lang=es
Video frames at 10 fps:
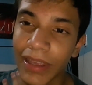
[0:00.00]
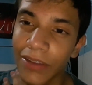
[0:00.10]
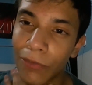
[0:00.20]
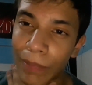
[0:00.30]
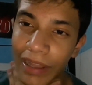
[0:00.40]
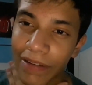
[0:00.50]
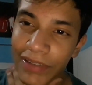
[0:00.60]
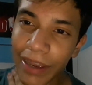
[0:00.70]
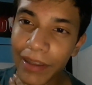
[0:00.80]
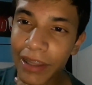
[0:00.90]
Su padre
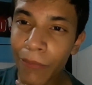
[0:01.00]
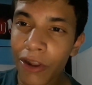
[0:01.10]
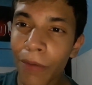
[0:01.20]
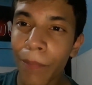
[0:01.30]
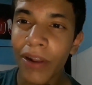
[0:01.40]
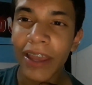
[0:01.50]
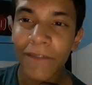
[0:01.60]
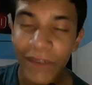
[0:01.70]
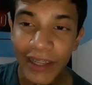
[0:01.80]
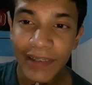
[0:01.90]
básicamente murió porque
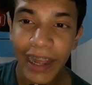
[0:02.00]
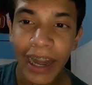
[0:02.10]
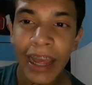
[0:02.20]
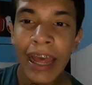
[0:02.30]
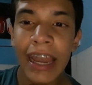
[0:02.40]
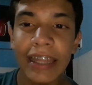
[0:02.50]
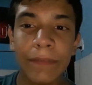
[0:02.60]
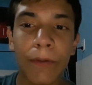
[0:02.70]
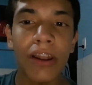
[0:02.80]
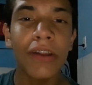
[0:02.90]
Freezer le
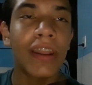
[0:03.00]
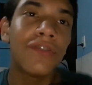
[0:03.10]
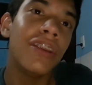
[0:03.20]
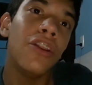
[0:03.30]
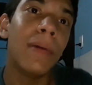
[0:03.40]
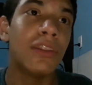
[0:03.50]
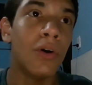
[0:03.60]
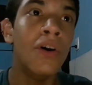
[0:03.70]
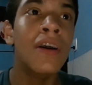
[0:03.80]
disparó en el corazón y lo mató.